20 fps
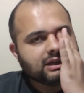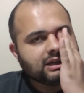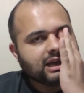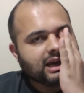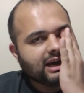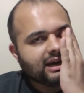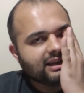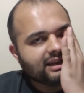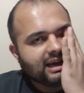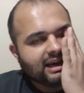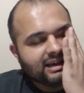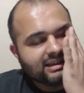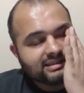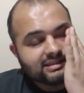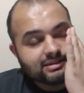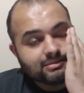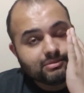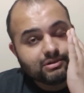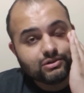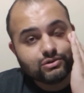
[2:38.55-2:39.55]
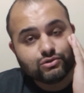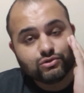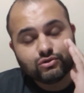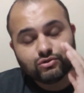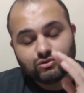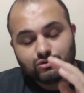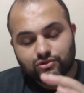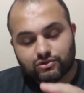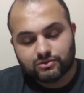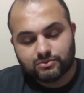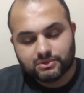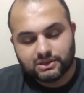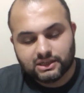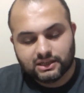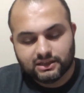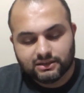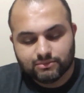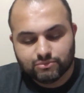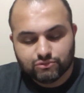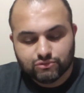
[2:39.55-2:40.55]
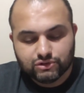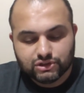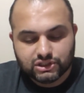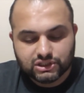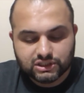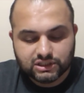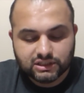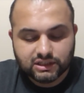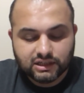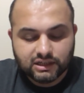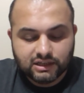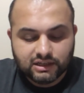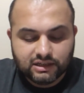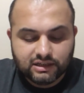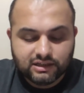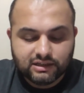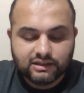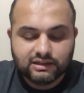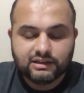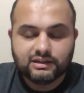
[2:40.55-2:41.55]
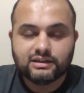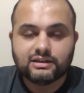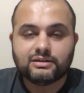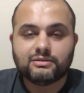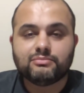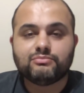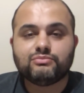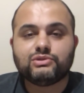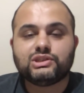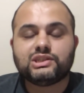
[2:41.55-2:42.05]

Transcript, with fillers: Yani her zaman söylüyorum yani bu işi e,